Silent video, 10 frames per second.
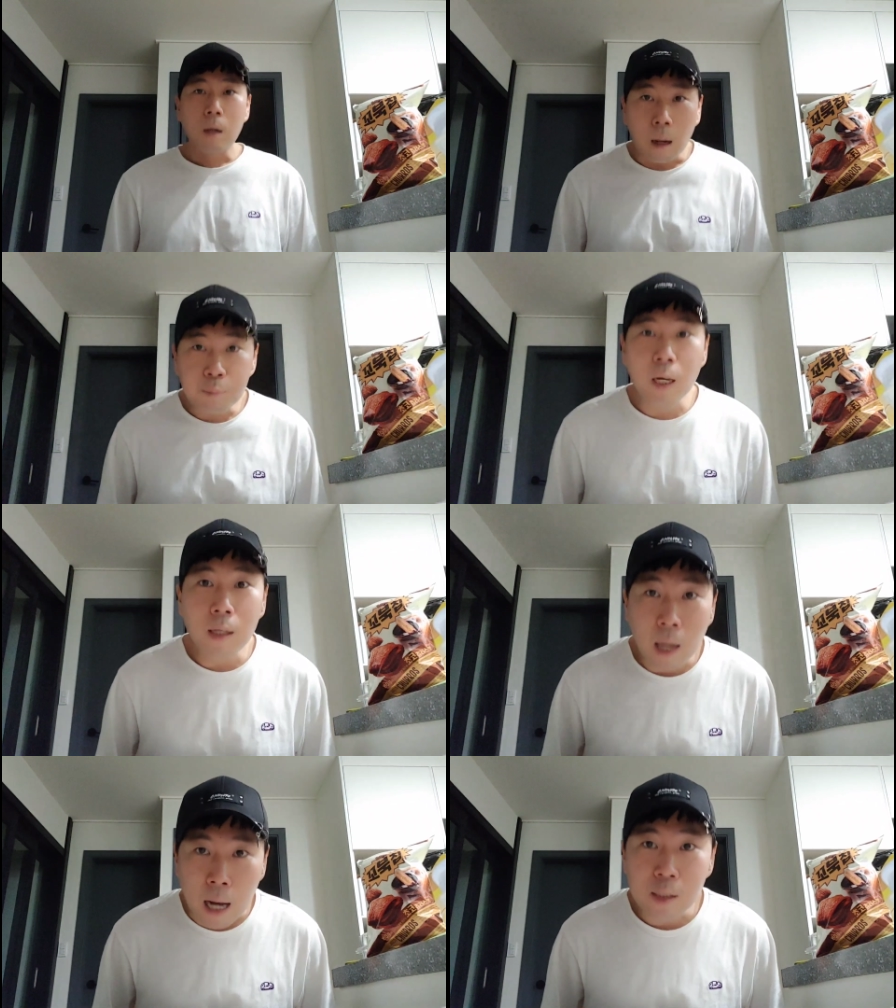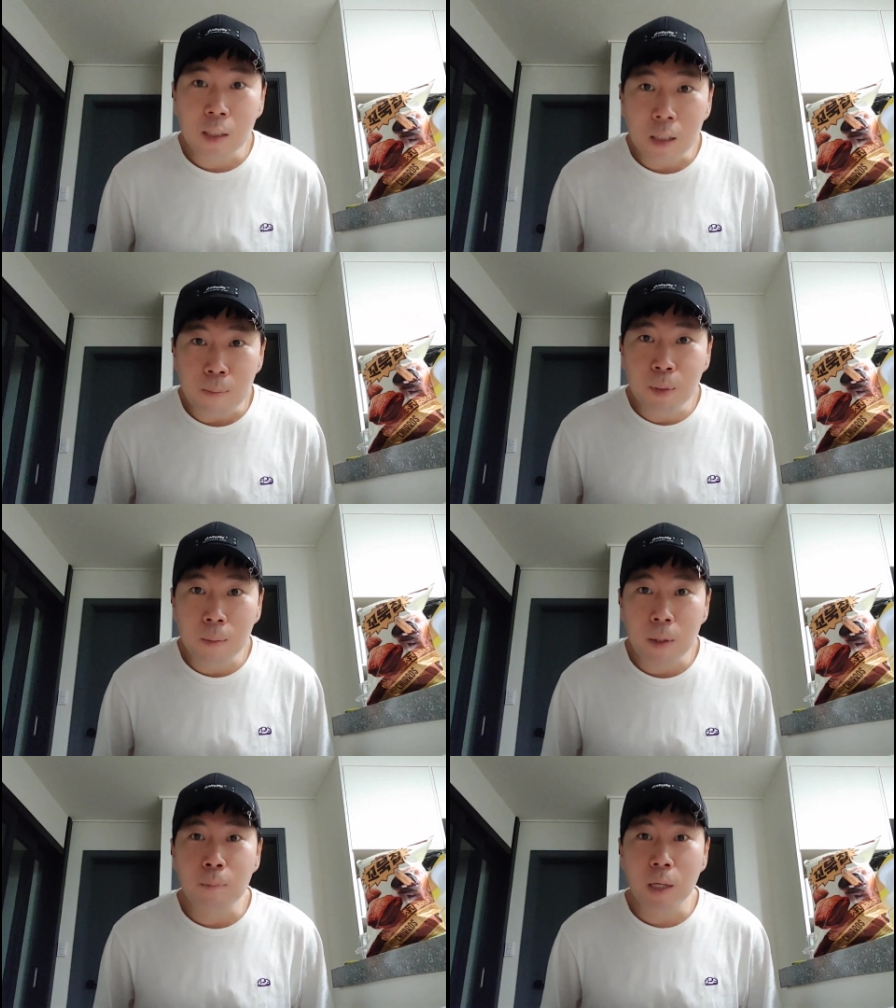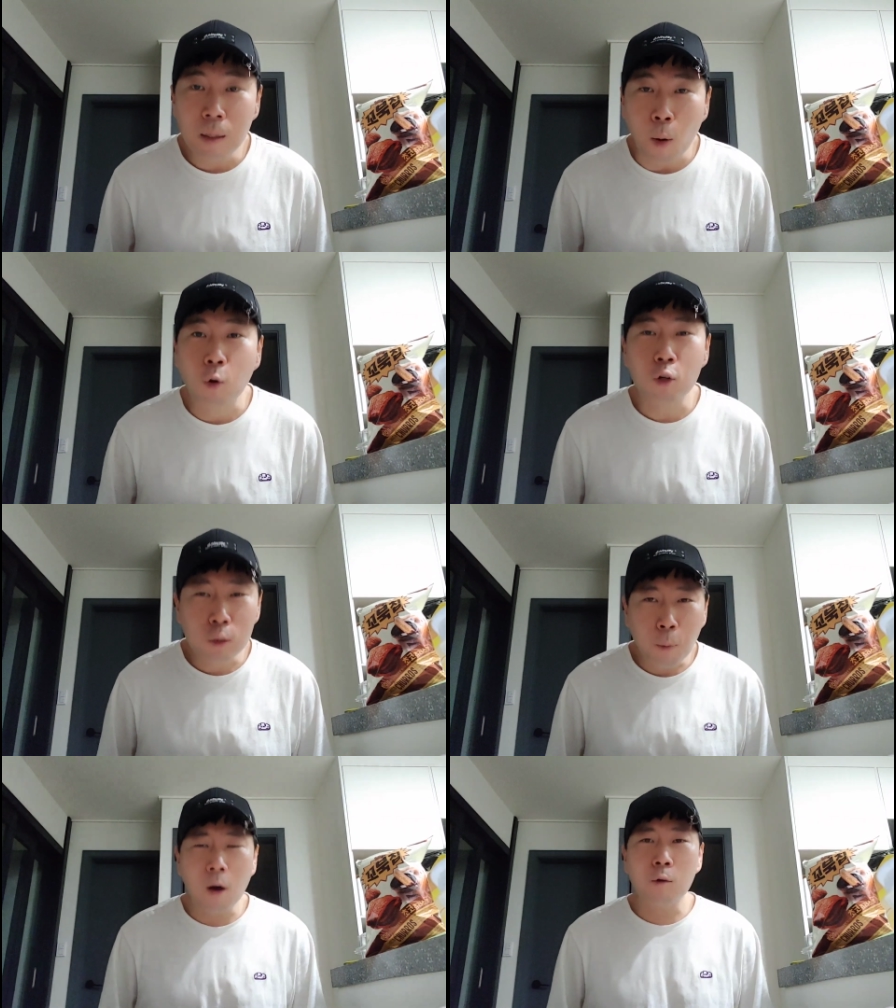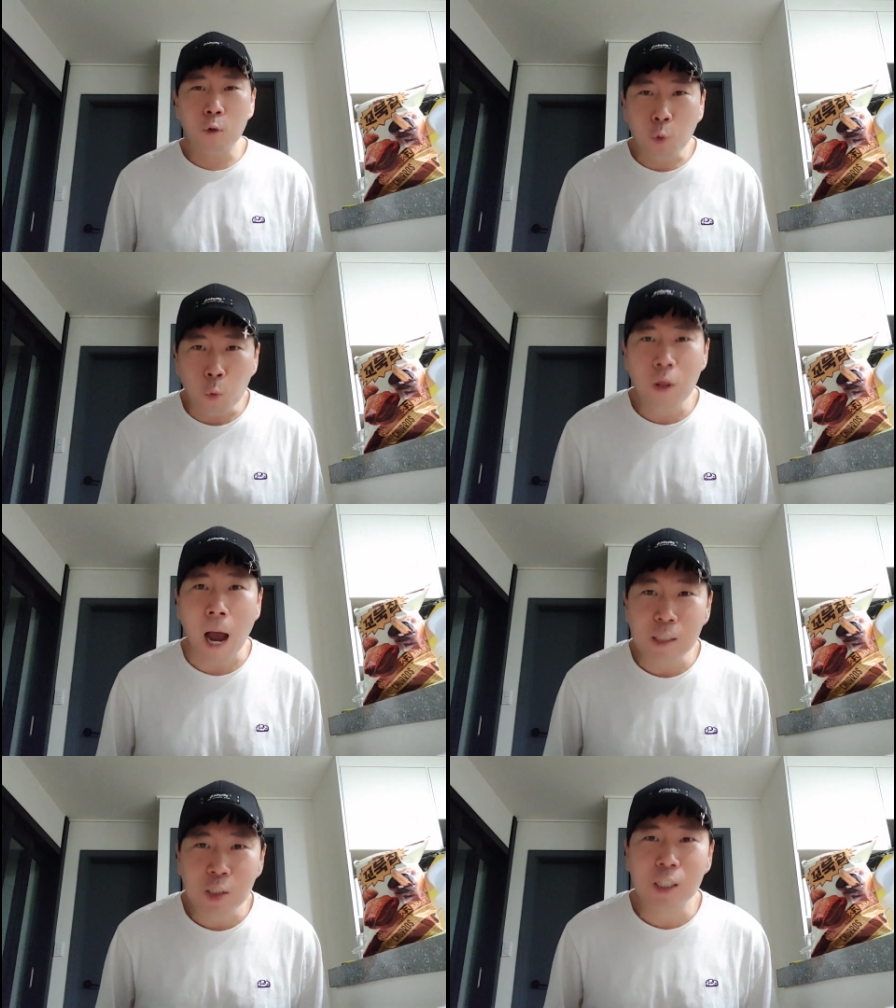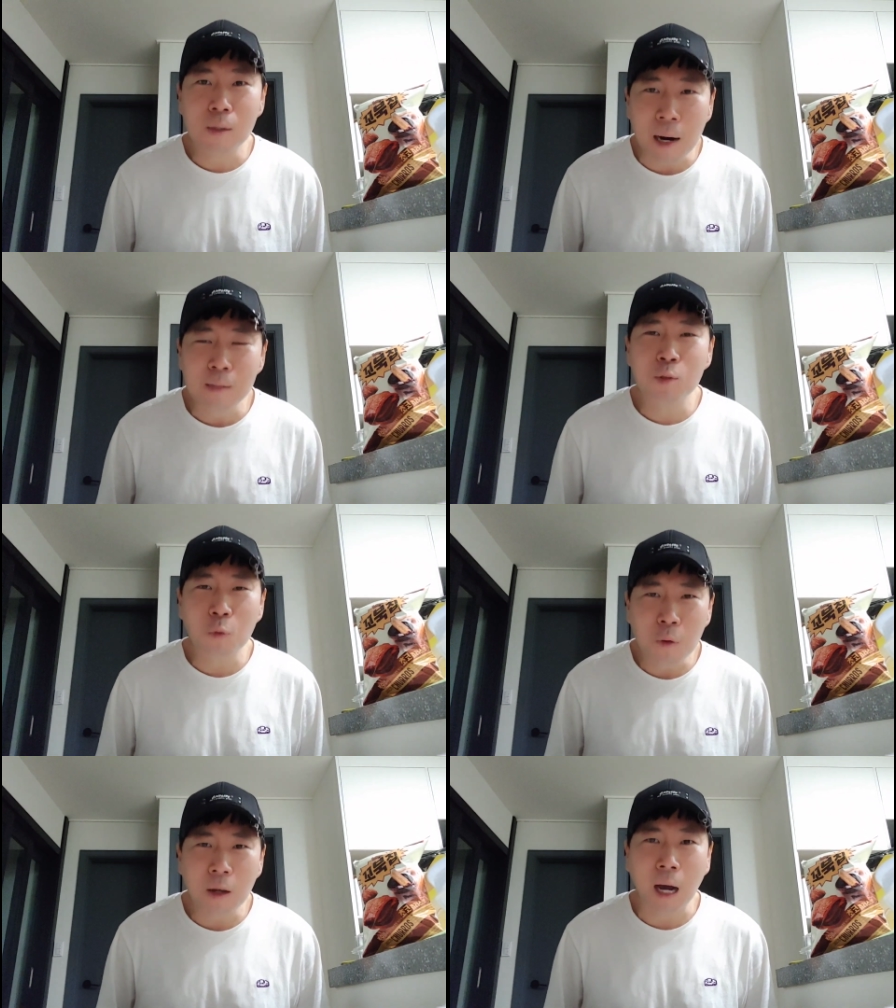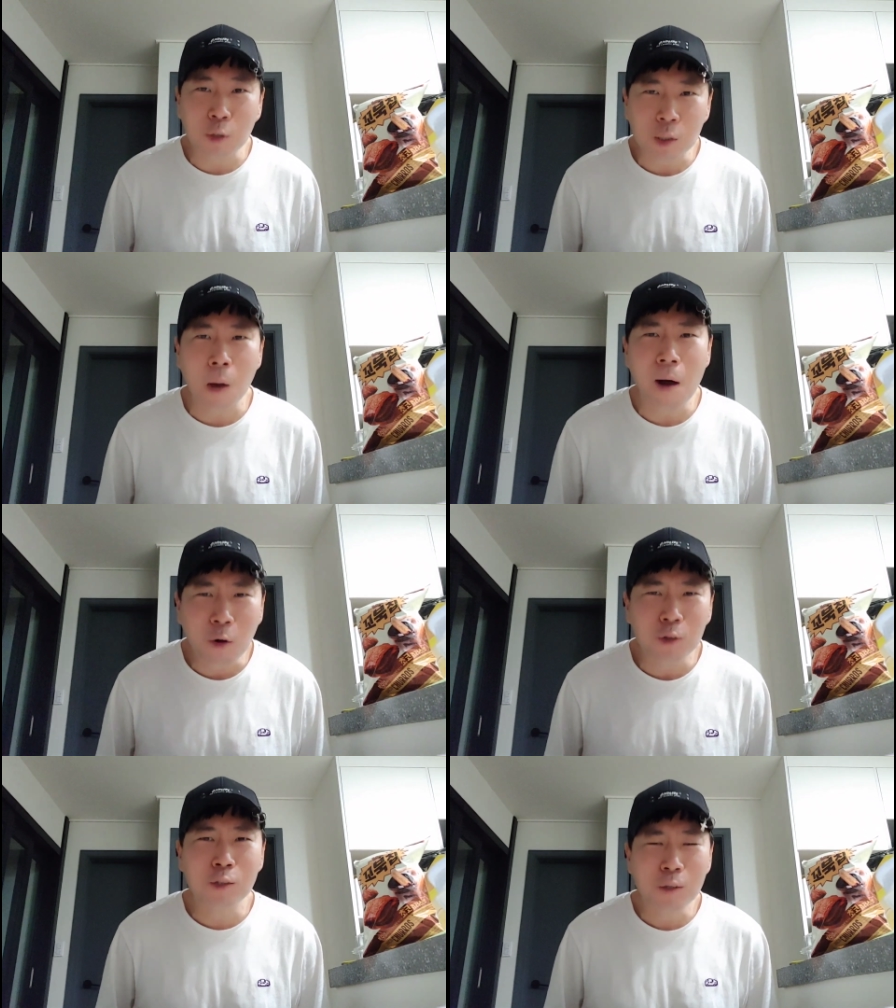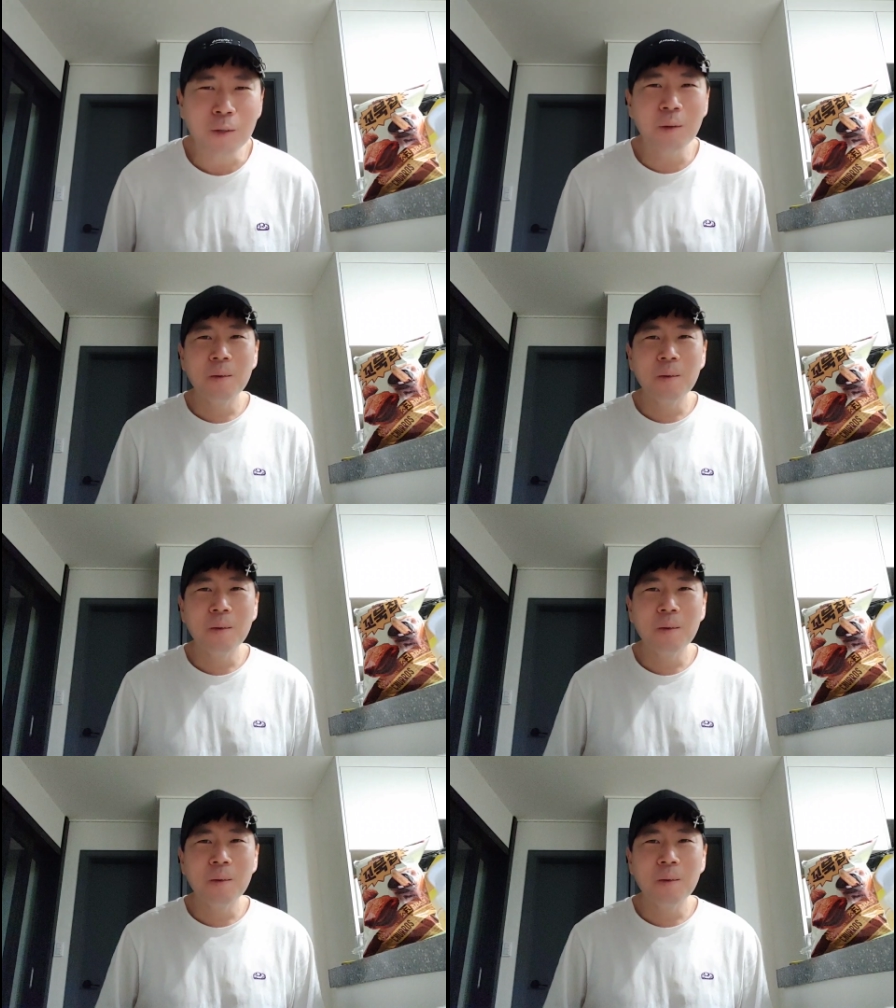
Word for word: 갑자기 아이스크림 비비빅이 먹고 싶어갖고 동네 아이스크림 할인점에 가서 사왔거든?